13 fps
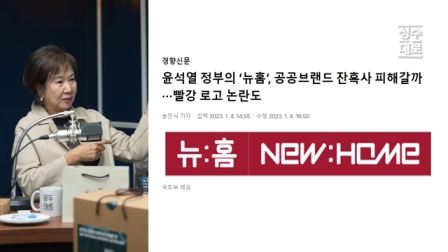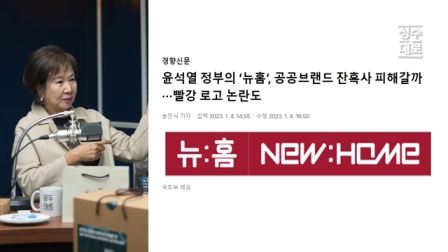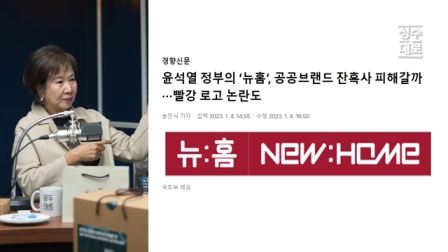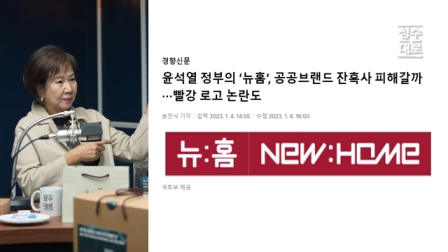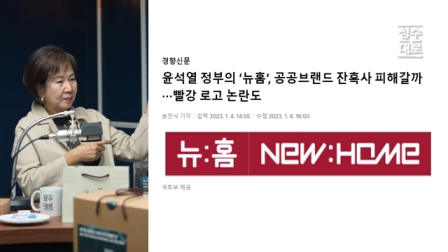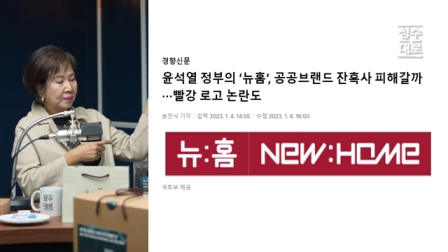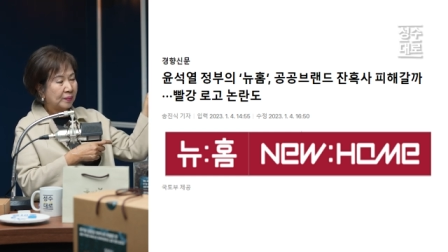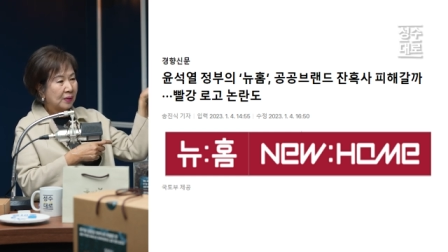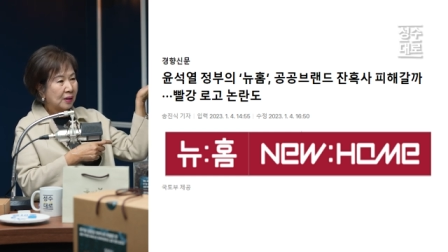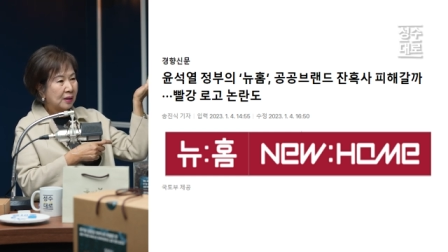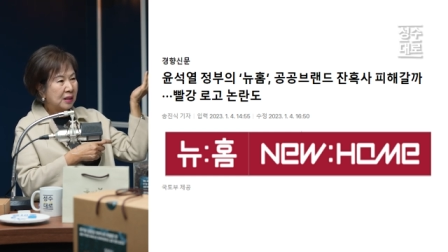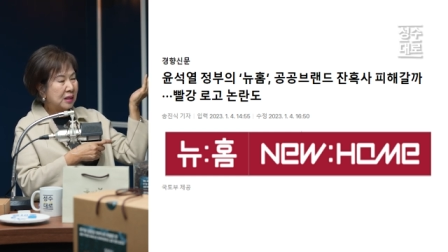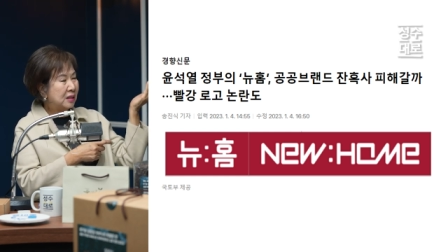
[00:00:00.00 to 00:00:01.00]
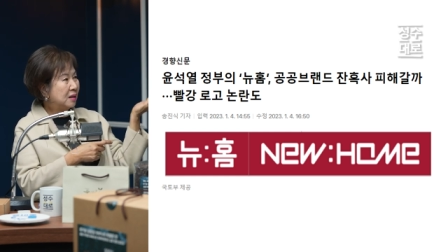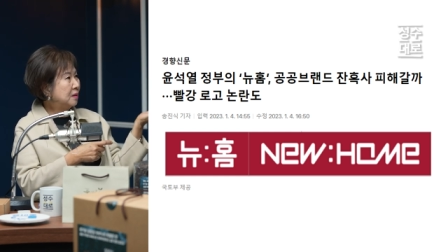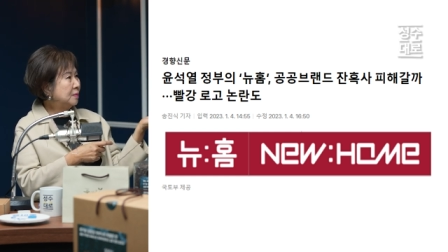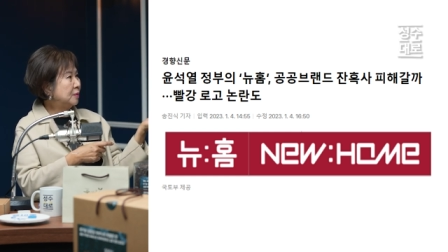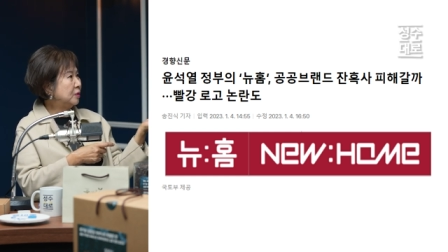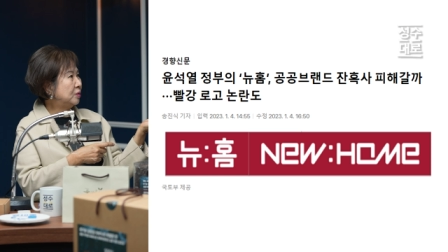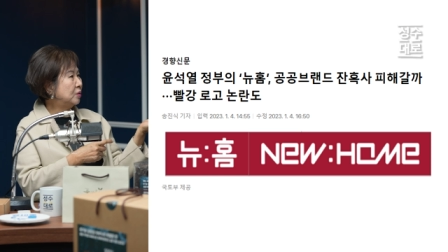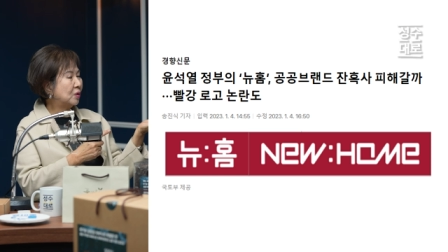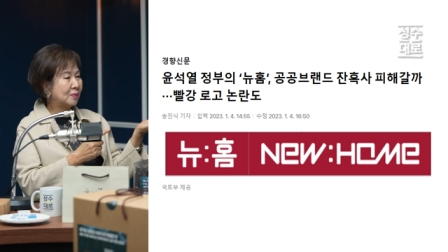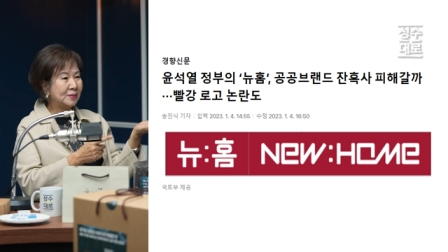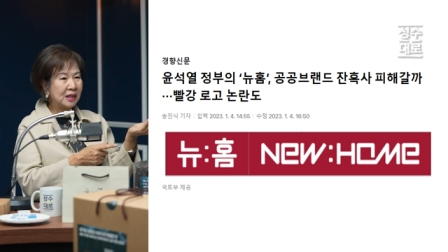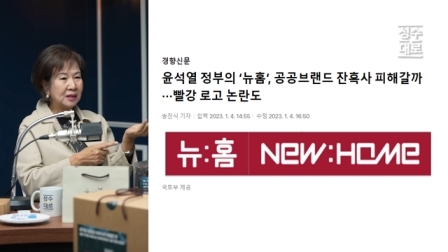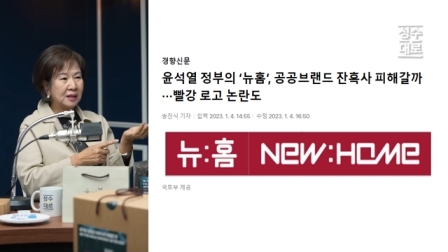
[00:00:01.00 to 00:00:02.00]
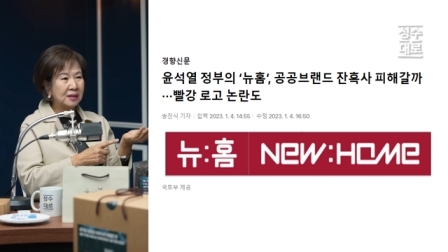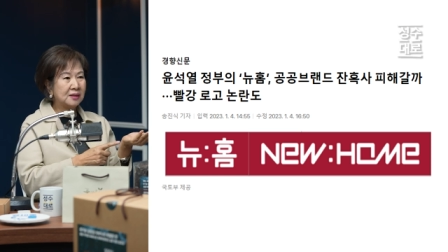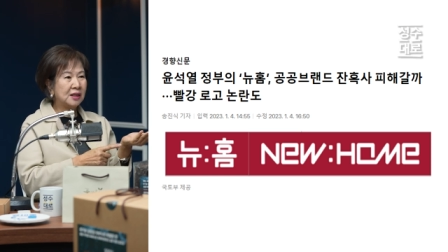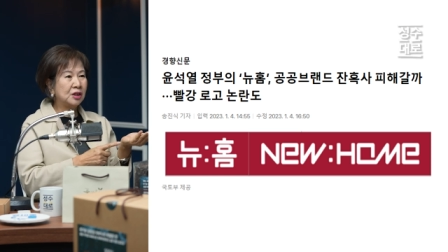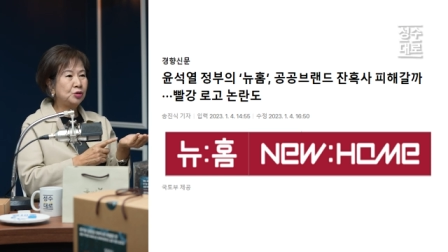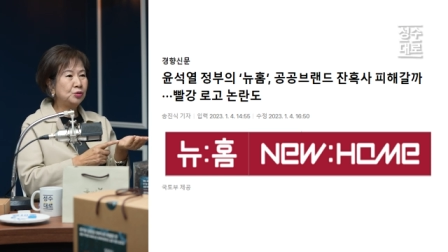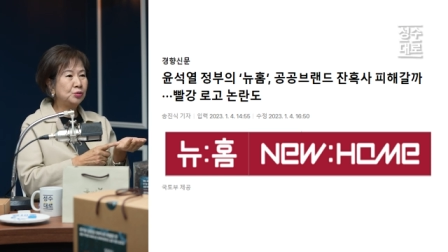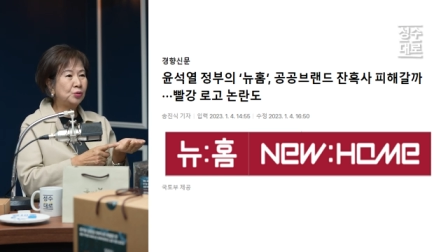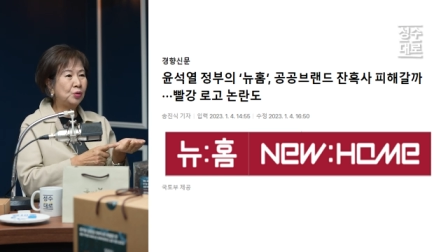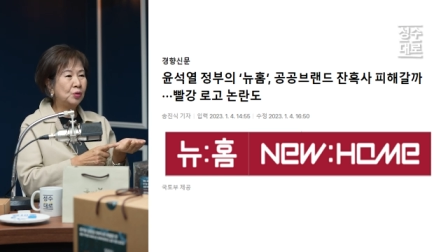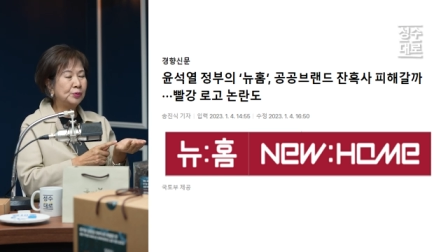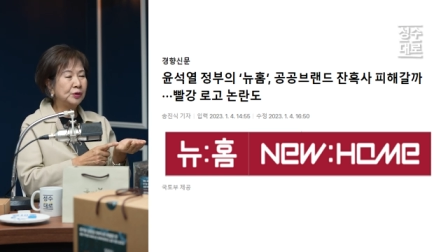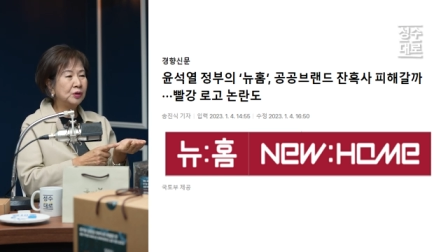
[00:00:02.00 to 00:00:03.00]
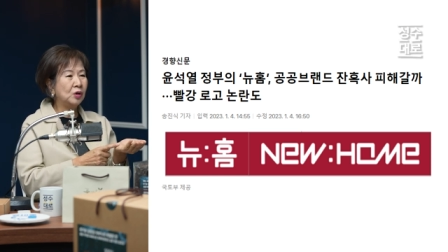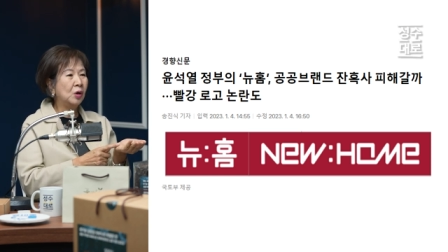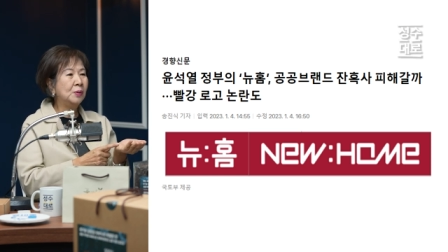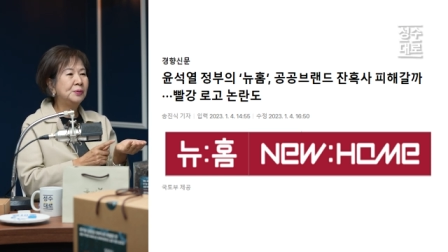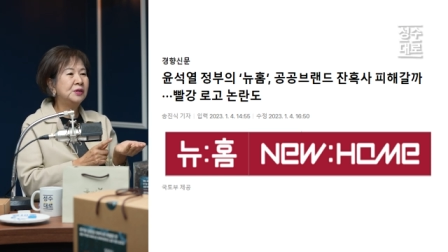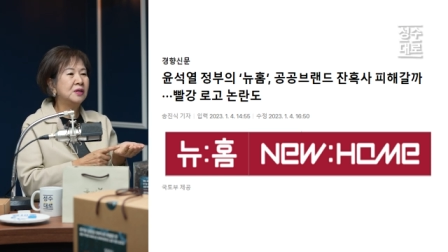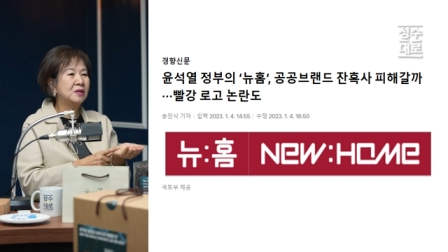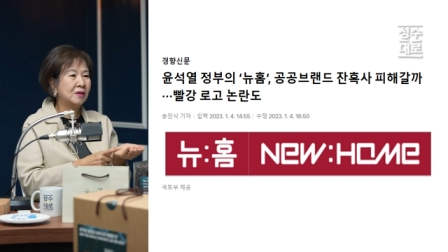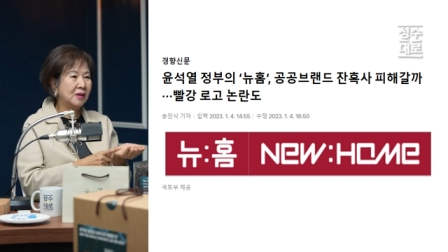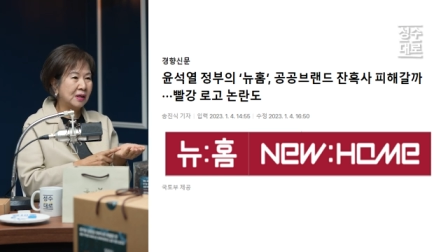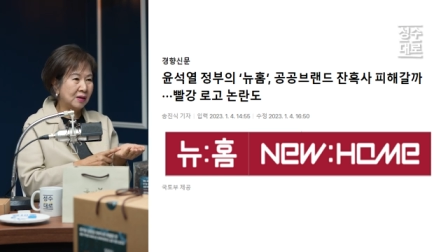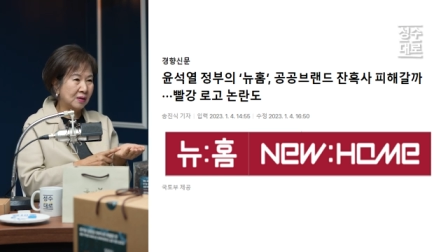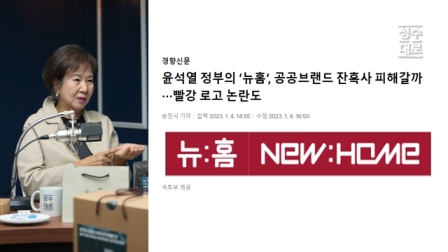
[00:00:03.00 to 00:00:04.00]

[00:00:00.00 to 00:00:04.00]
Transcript: 음... 이름으로 검색을 했을 때 뉴홈은 없을 거예요.